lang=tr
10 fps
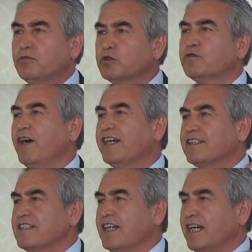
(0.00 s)

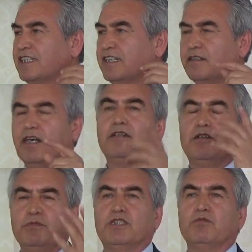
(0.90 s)
Mutfakta sanki
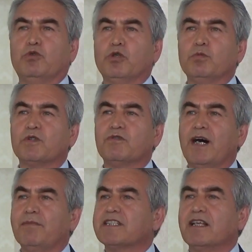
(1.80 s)
hani bizim Türk
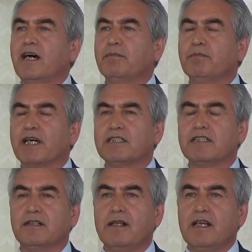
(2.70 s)
mutfağı mesela
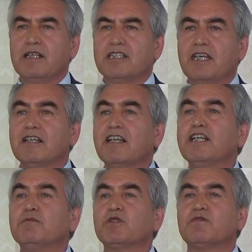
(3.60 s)
batı
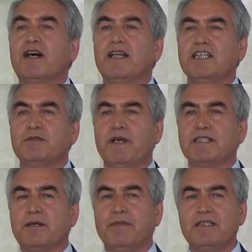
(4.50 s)
şehirlerinin mutfağına hiç
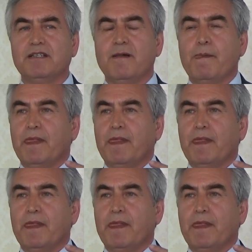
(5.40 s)
benzemez.